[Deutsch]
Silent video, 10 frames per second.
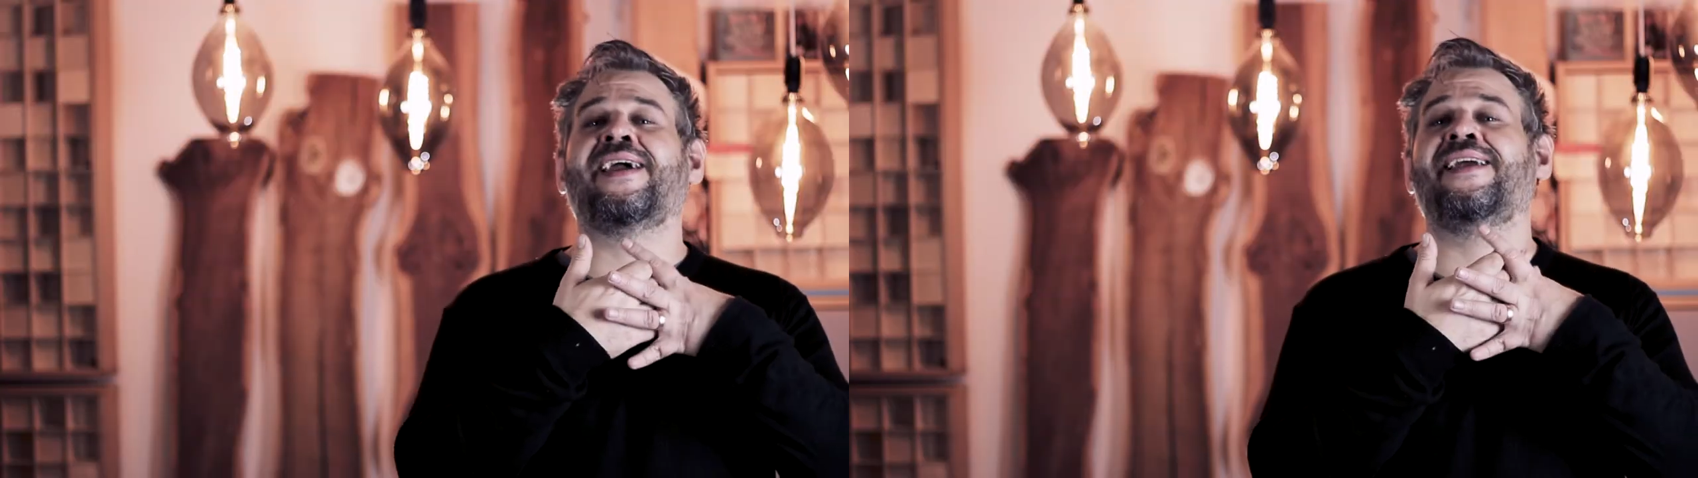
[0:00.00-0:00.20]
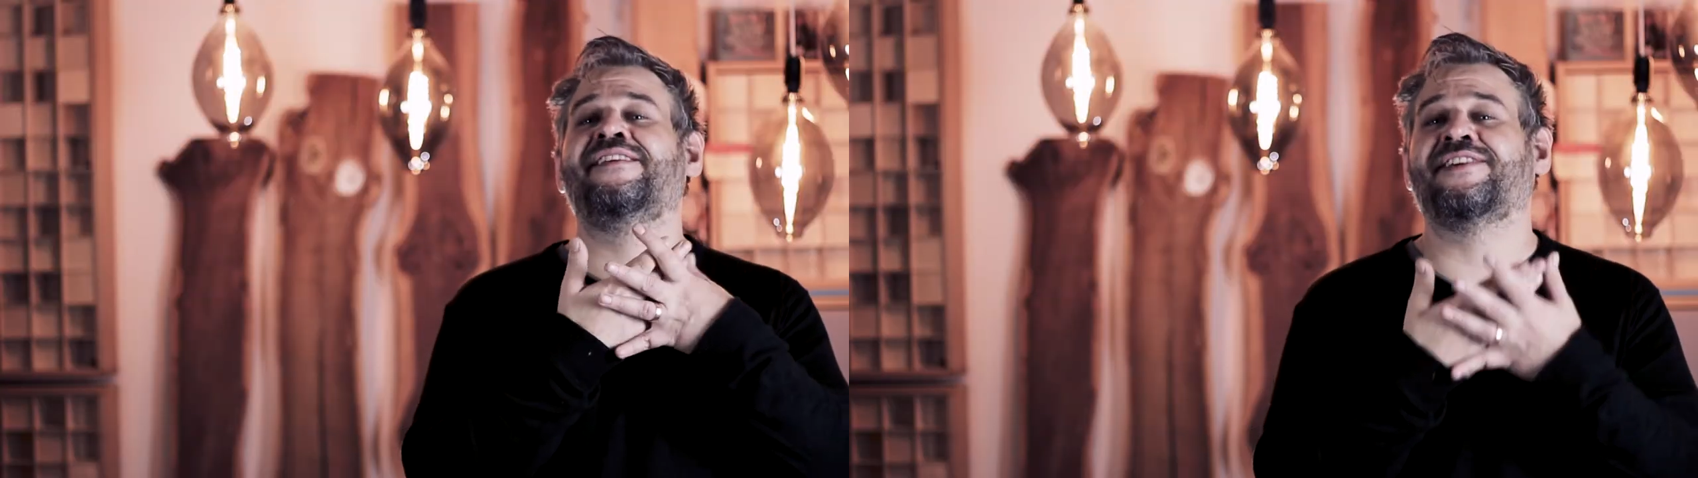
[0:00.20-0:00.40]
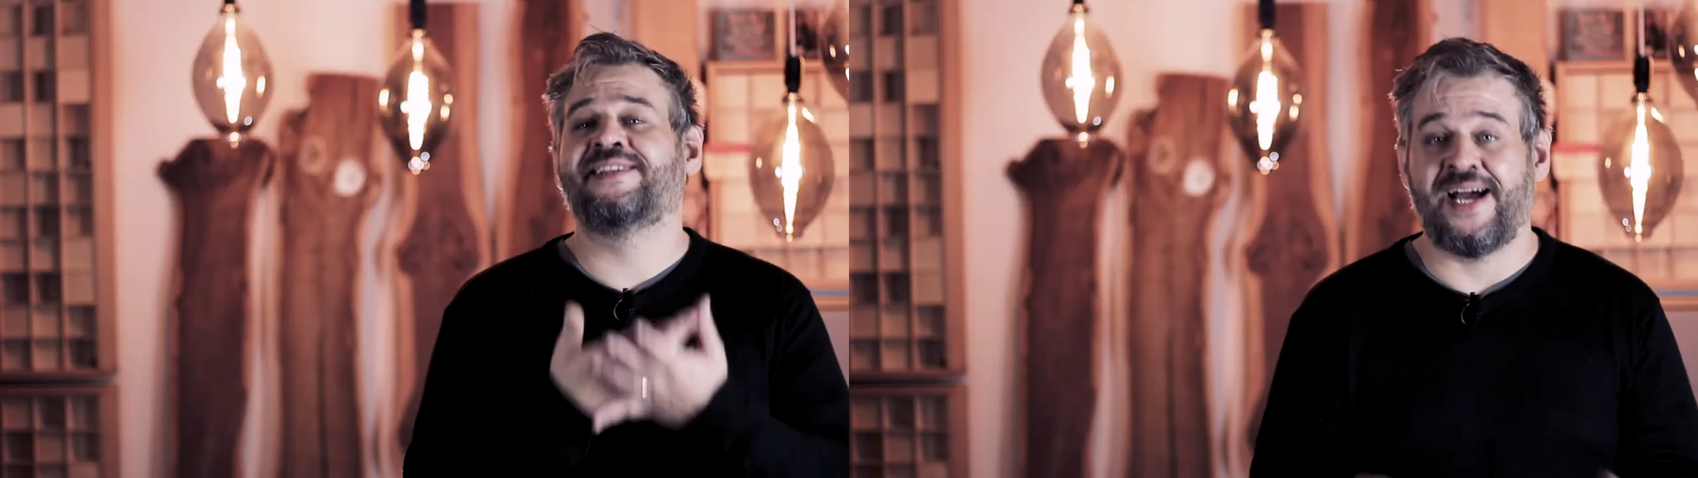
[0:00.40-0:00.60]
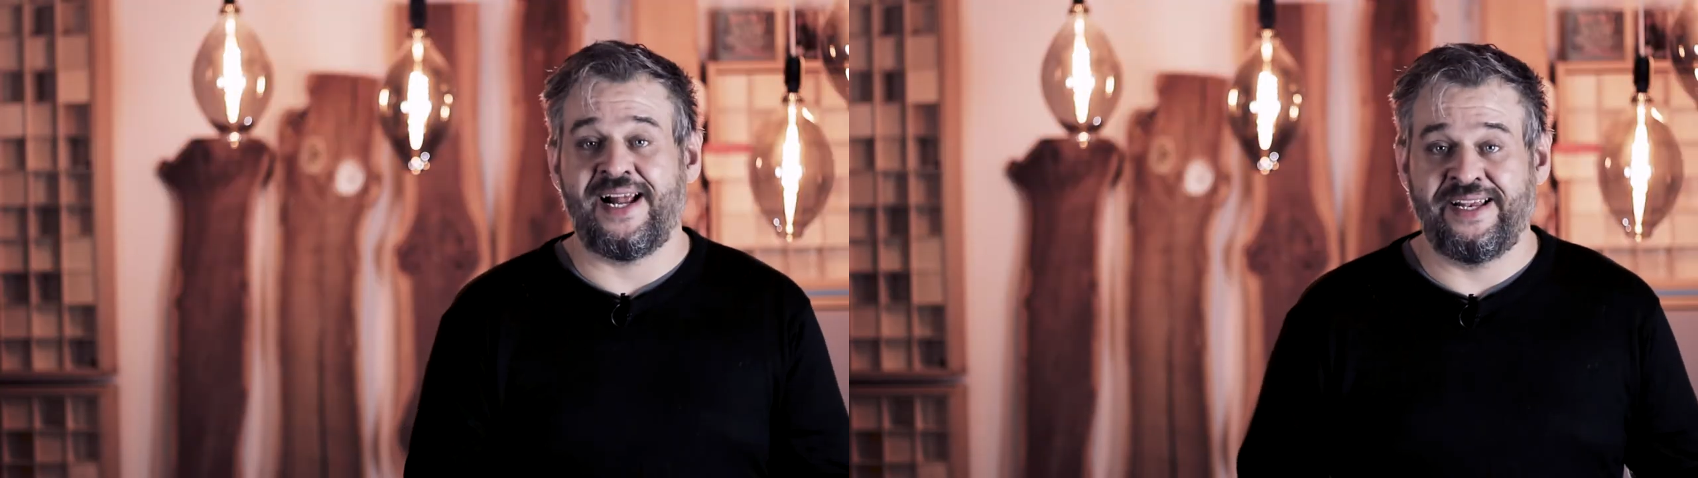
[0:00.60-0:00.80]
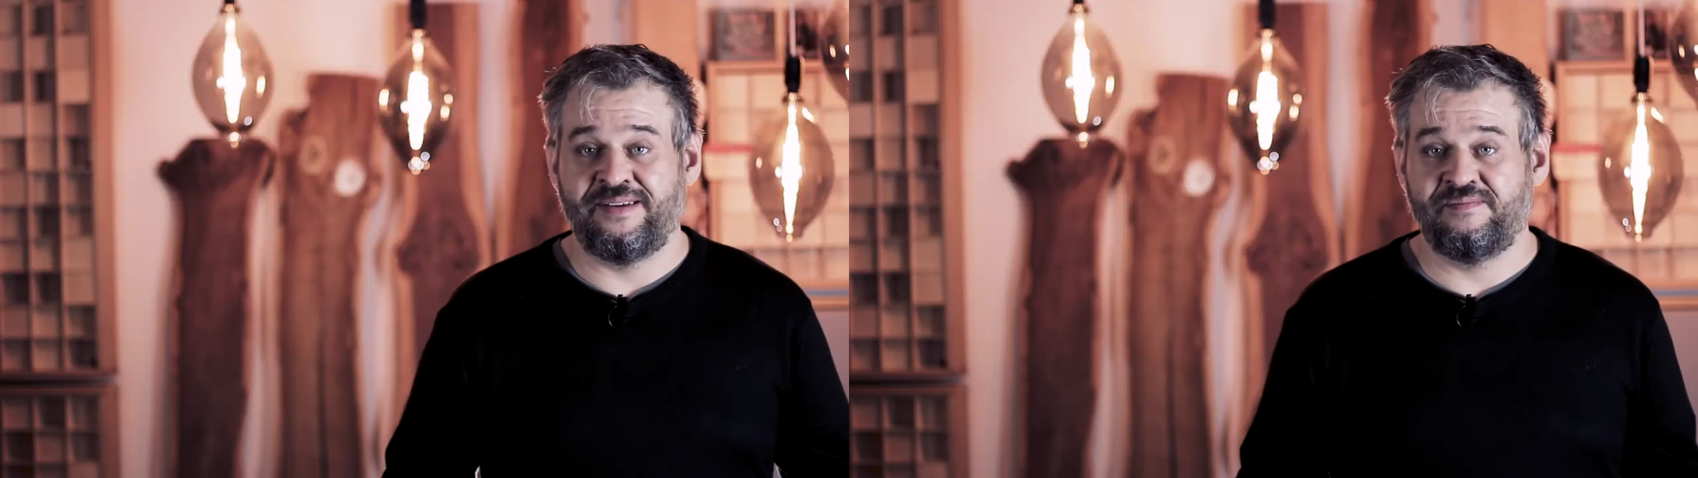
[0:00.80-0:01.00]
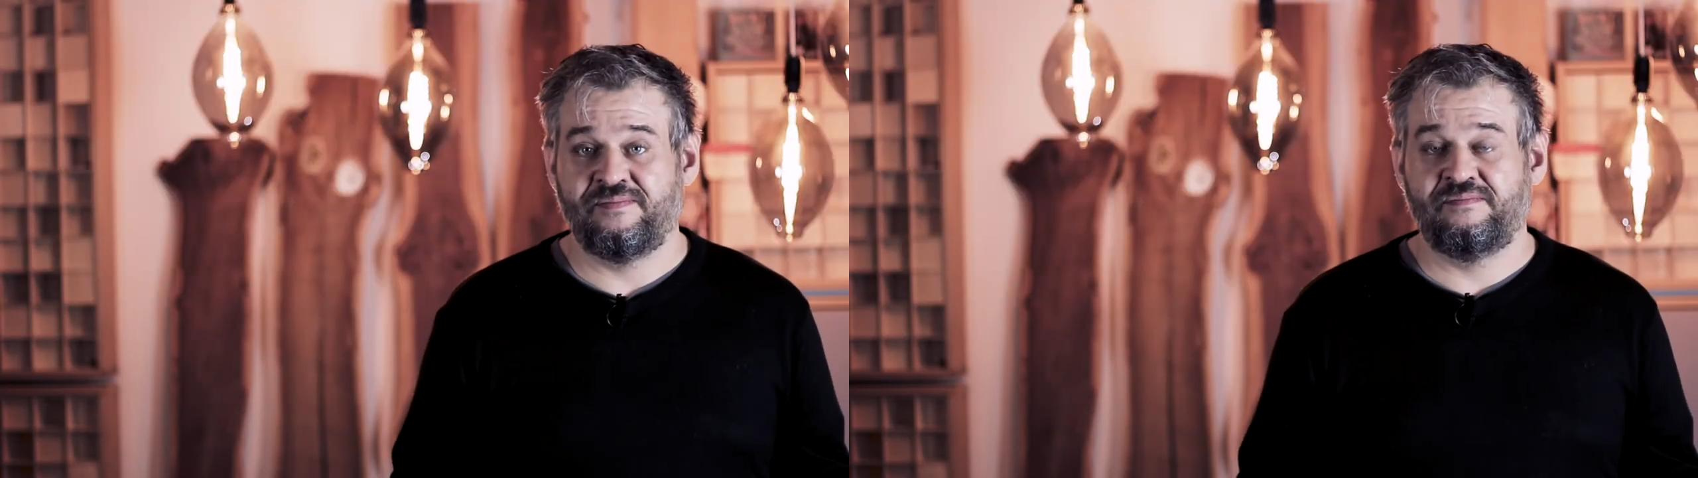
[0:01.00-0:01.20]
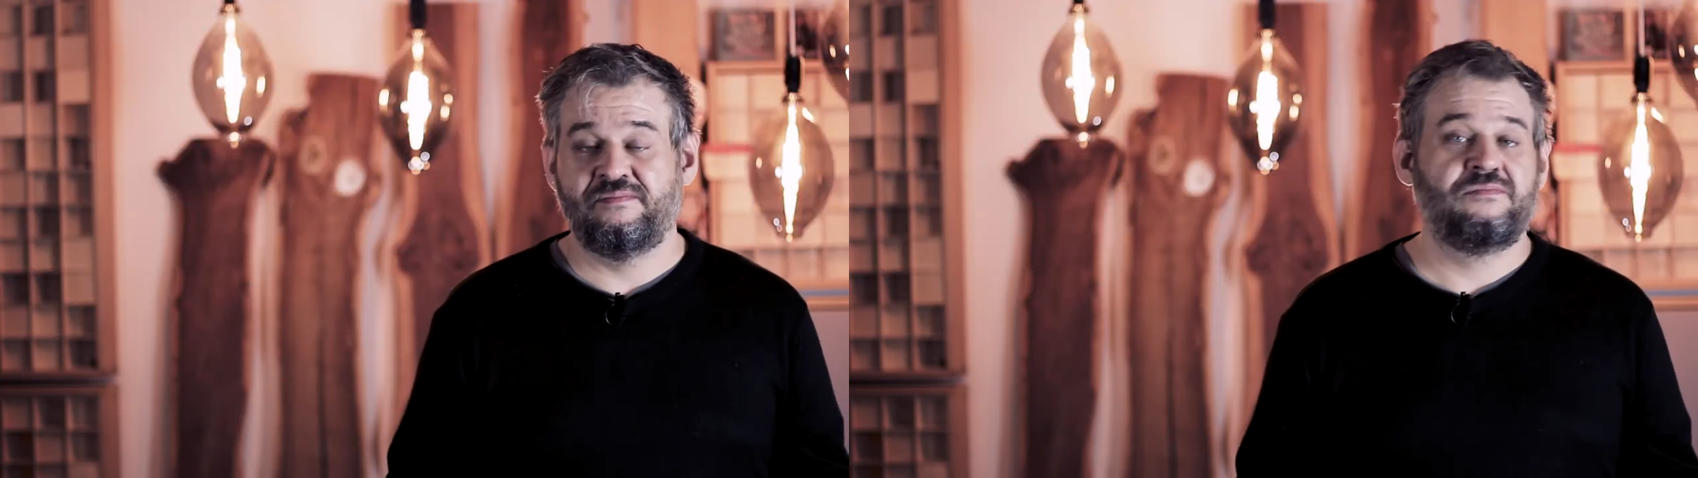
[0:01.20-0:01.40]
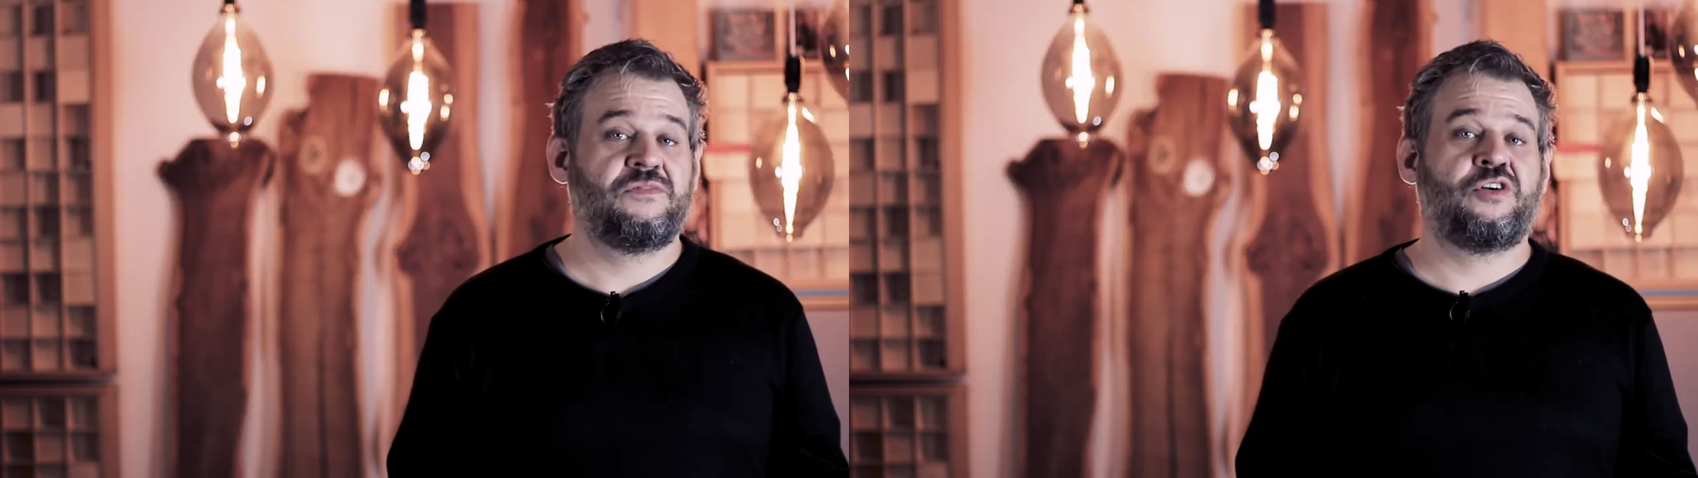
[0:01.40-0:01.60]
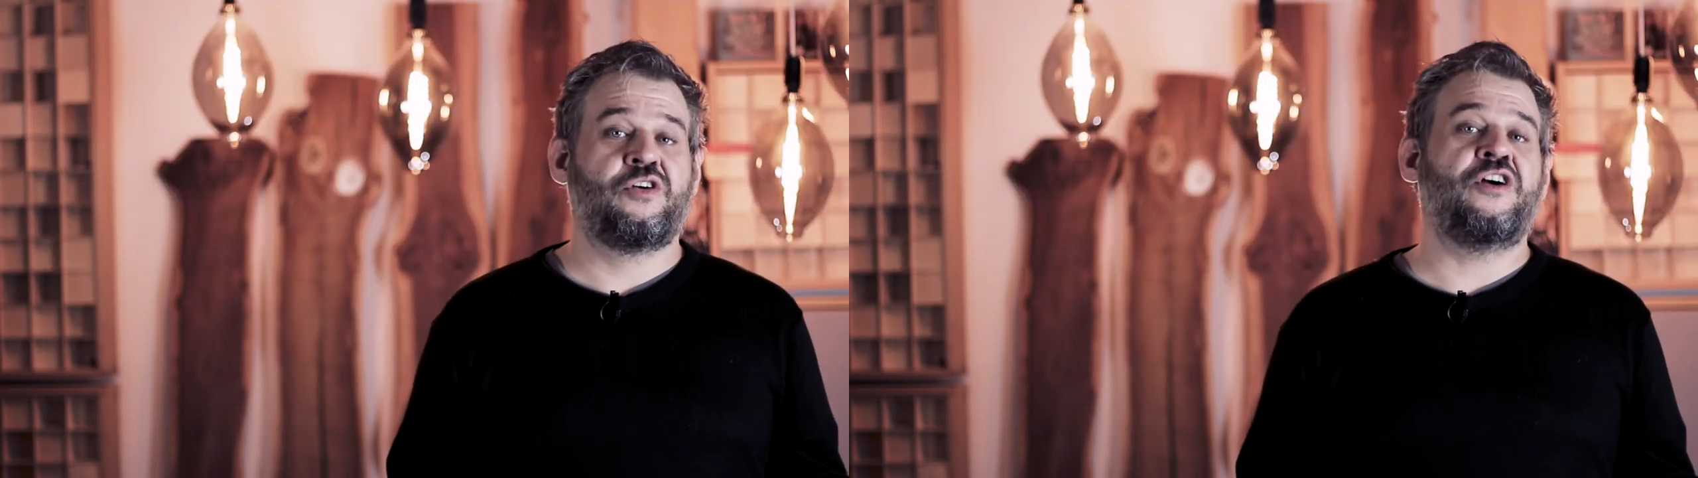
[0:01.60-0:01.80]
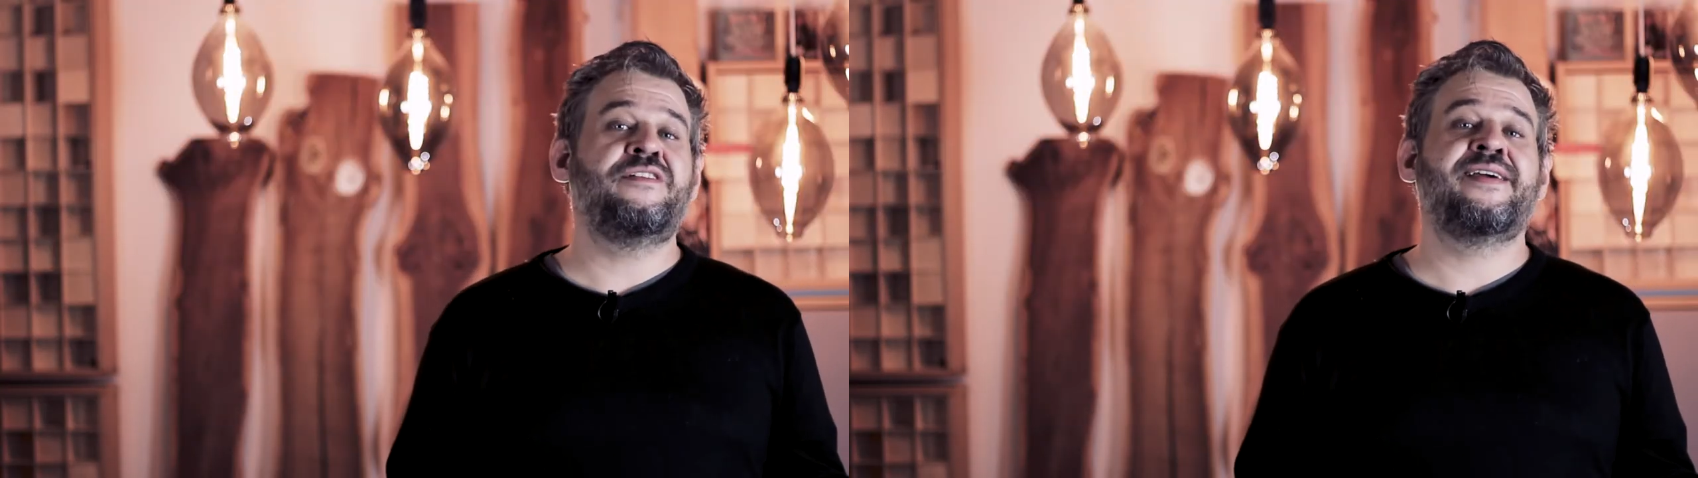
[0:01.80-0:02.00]
Kerne verteilen.
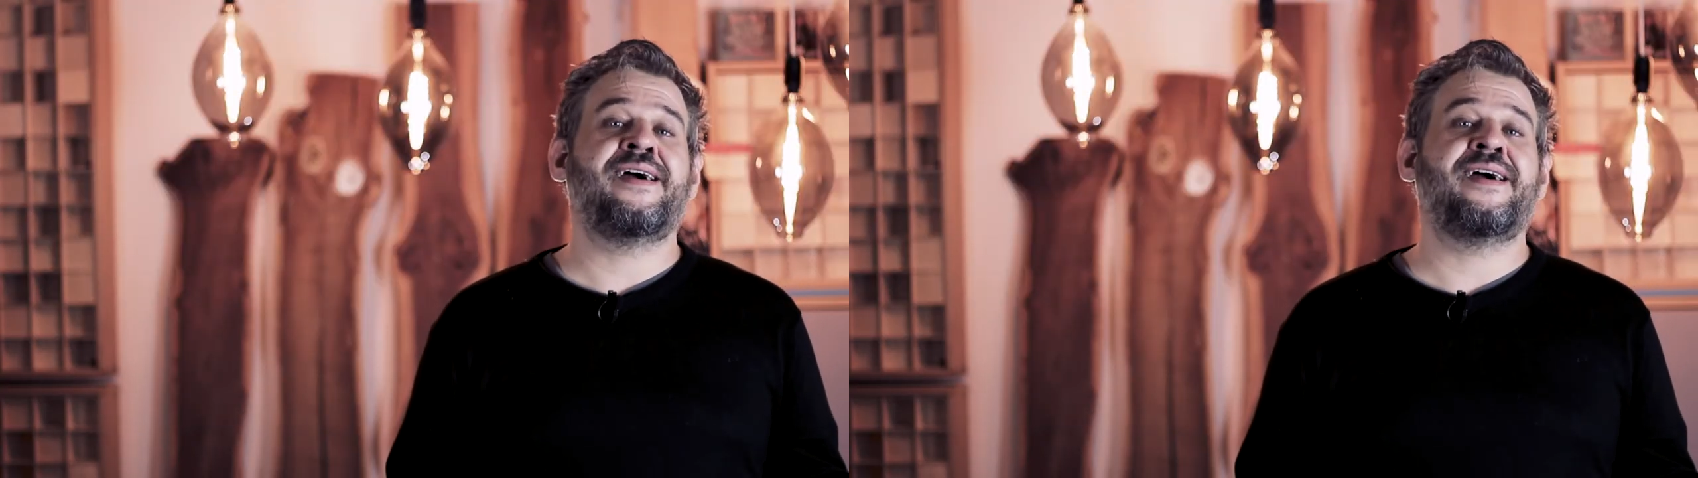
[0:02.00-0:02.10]
Könnt